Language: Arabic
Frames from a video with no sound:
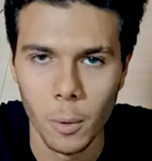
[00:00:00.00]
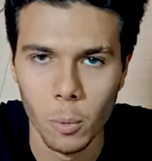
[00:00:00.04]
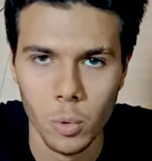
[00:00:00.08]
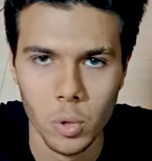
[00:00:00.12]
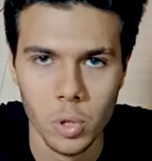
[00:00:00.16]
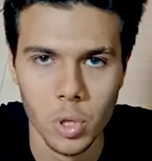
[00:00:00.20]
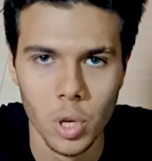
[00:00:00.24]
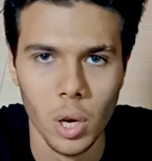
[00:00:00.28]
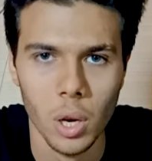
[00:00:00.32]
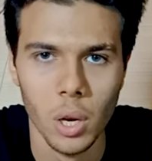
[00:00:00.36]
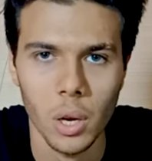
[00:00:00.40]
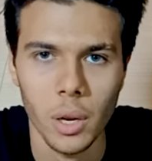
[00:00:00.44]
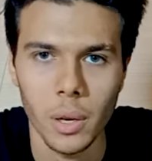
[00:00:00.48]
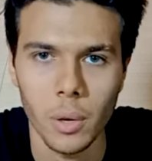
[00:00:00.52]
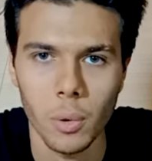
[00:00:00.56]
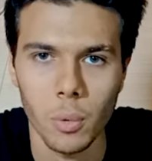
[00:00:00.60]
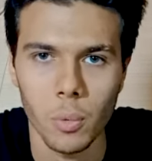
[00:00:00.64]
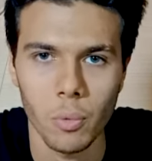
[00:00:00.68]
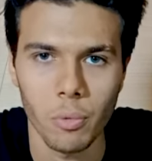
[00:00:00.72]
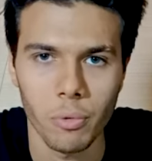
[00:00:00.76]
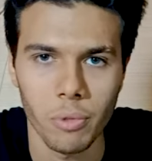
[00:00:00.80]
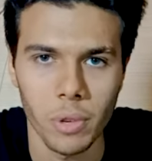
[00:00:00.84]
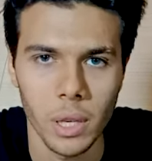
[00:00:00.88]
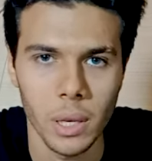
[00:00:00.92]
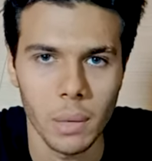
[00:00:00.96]
وان شاء الله
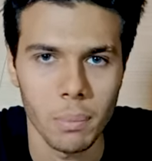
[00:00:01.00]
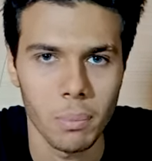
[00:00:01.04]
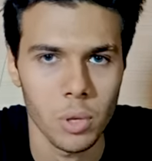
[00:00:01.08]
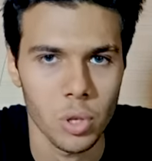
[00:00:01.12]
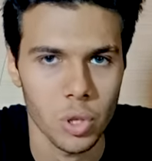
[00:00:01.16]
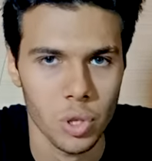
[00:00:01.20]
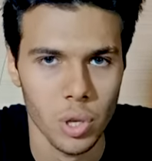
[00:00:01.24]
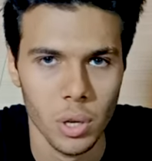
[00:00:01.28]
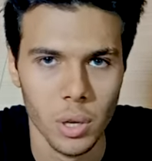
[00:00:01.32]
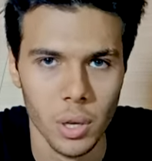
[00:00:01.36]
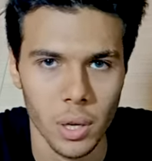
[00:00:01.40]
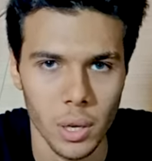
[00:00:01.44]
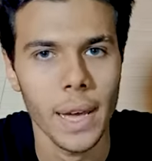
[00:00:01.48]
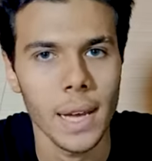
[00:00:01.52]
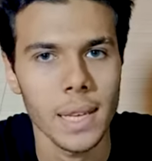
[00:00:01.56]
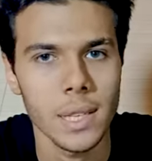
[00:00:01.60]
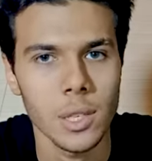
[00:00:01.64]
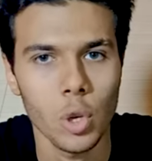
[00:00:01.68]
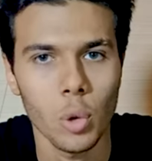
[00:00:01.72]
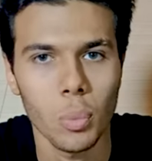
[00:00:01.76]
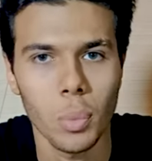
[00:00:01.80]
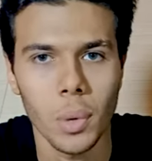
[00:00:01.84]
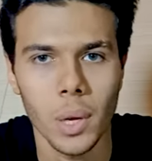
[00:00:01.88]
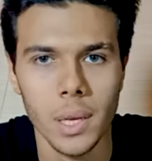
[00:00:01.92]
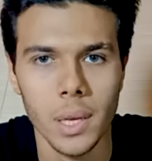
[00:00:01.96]
وفيه بالشرح جهاز
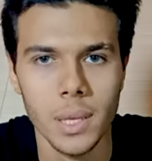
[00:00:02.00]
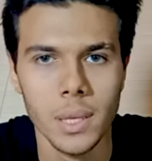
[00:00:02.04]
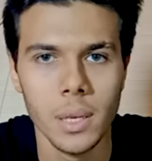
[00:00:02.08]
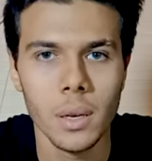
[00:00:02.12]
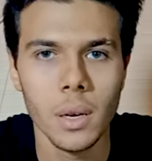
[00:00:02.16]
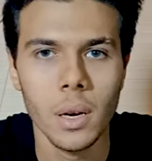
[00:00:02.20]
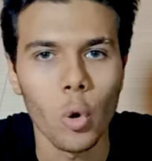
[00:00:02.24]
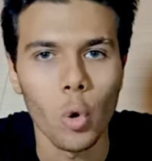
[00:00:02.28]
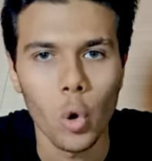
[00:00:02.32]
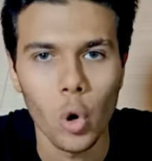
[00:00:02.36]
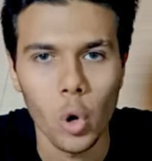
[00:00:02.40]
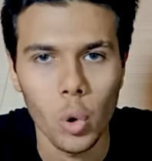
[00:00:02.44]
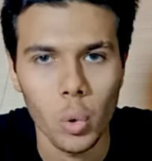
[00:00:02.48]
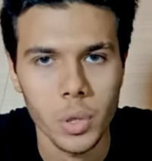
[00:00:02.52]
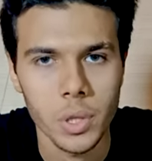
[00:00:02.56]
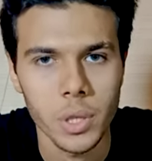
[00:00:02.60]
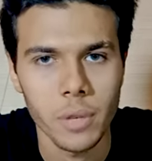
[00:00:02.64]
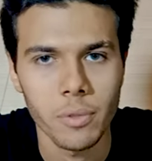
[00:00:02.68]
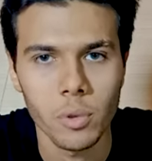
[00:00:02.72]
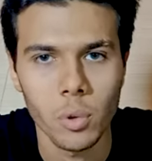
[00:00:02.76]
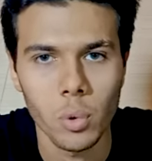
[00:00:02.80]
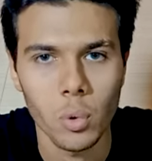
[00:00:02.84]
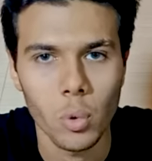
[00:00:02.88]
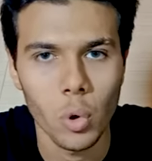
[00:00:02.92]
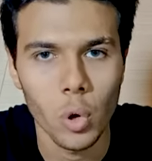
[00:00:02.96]
النبلايزر كل
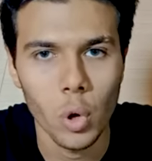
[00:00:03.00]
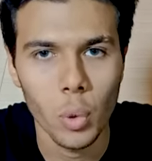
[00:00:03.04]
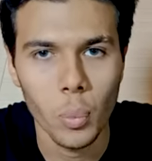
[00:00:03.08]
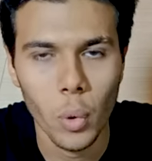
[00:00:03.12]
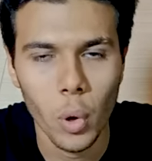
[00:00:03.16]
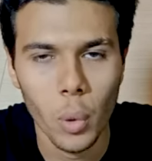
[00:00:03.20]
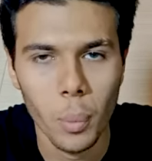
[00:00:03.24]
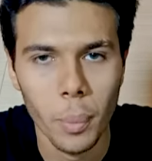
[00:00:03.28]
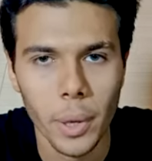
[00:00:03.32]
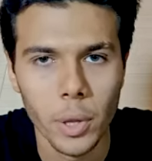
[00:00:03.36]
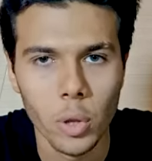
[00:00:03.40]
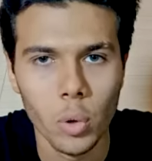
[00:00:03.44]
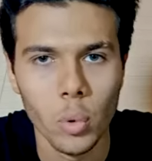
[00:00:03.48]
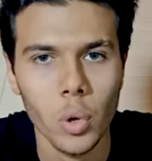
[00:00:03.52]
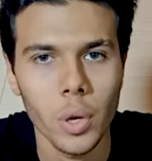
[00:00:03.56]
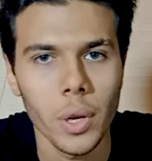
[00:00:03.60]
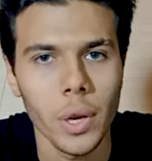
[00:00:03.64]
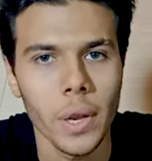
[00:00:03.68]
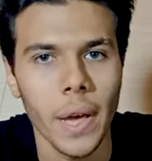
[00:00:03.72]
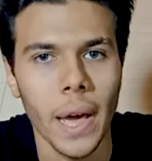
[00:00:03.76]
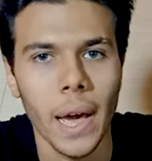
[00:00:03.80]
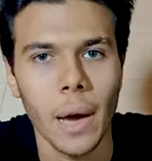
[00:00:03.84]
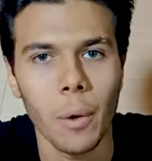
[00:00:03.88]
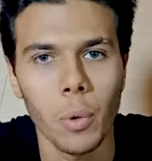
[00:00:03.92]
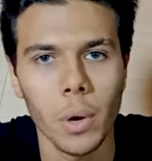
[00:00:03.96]
وظيفته كل مهمته ان
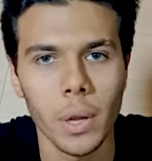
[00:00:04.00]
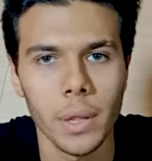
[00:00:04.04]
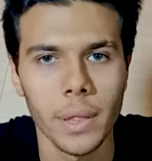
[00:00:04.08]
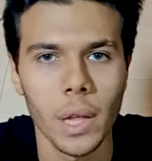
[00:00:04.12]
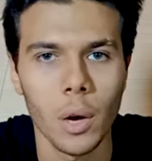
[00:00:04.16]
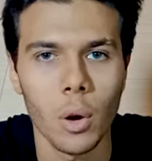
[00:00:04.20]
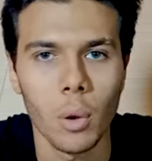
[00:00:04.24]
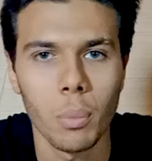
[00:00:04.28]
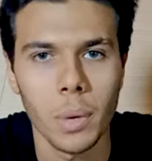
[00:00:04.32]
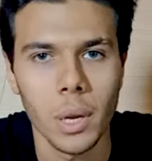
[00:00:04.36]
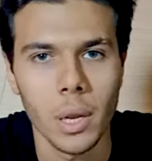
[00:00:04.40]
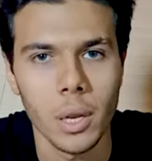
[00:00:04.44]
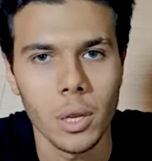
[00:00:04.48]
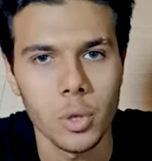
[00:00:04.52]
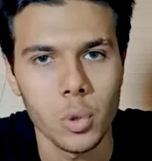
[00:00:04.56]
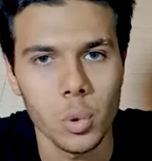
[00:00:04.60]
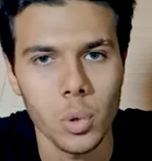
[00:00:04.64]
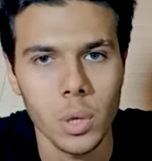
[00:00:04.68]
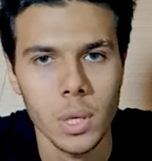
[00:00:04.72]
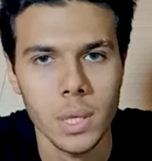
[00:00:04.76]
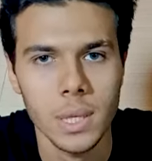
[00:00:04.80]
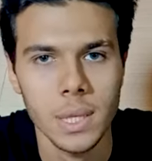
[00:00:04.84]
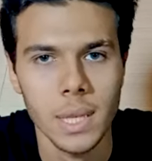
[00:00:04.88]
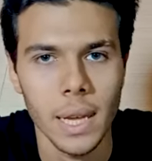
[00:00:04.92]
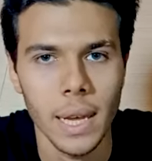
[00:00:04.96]
يحول الدواء من الصوره
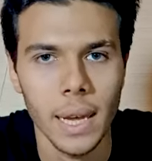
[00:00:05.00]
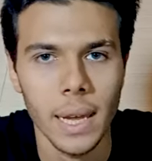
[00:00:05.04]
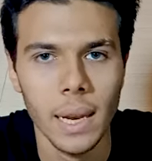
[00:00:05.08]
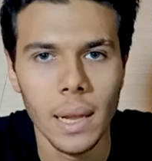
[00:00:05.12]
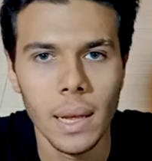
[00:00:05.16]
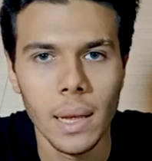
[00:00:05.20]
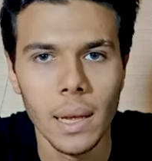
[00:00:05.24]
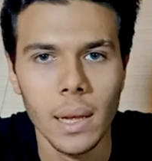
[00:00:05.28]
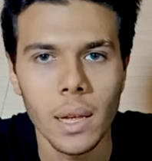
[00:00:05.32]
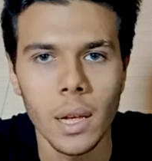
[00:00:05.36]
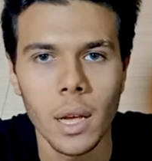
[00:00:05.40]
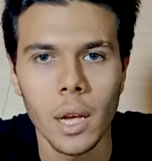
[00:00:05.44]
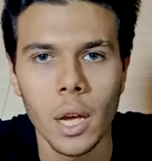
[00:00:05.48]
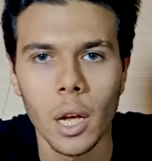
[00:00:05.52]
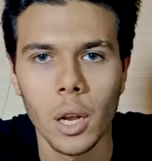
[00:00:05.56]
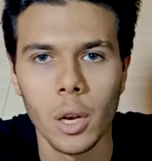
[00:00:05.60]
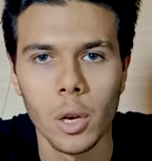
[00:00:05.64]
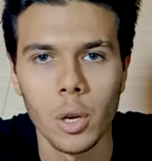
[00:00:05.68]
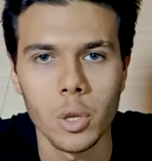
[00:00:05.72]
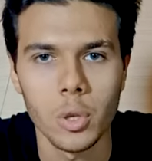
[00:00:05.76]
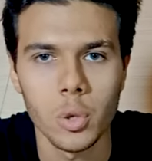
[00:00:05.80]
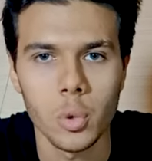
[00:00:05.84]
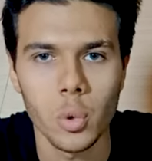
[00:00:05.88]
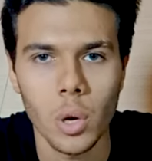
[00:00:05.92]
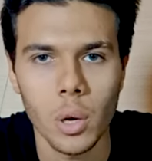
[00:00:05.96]
السائله
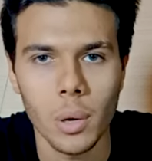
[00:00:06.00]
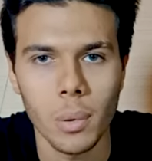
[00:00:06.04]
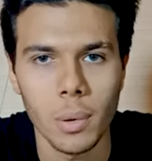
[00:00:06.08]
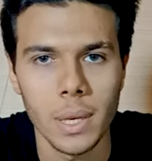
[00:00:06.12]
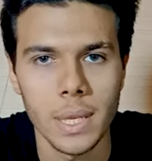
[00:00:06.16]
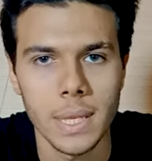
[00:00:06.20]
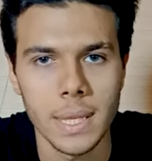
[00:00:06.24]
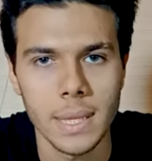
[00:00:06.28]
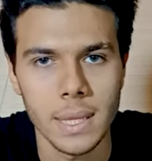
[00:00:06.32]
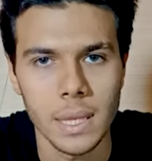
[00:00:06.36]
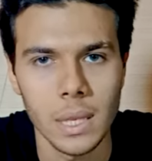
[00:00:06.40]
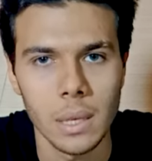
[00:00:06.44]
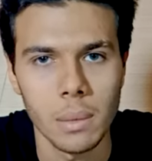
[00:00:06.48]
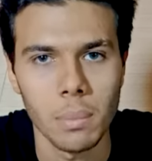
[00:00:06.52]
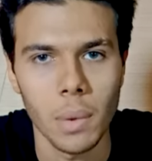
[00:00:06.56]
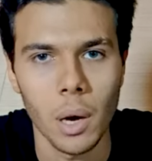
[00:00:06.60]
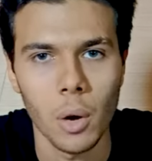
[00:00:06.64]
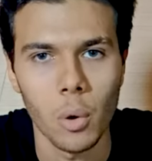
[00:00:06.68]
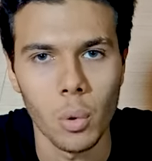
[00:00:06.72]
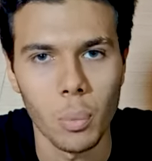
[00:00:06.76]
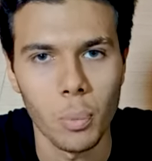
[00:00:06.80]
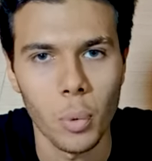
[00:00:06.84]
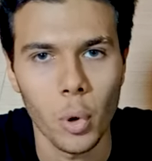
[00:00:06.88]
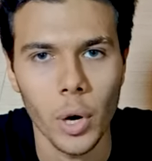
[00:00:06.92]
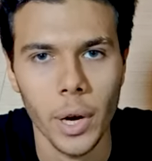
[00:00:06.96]
للصوره الستيم او
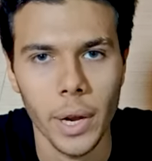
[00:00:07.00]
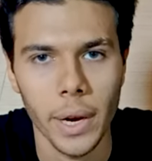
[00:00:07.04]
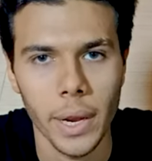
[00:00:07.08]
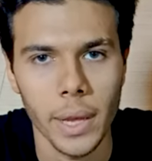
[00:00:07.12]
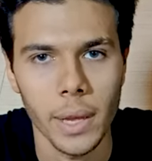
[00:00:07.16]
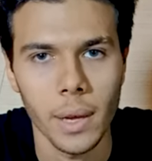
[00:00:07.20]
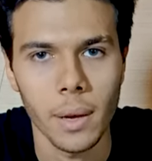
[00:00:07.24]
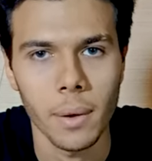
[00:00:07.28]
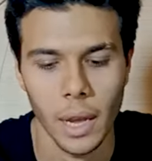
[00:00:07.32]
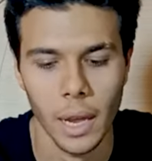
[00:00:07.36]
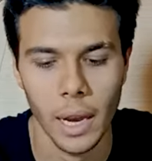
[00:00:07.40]
البخاريه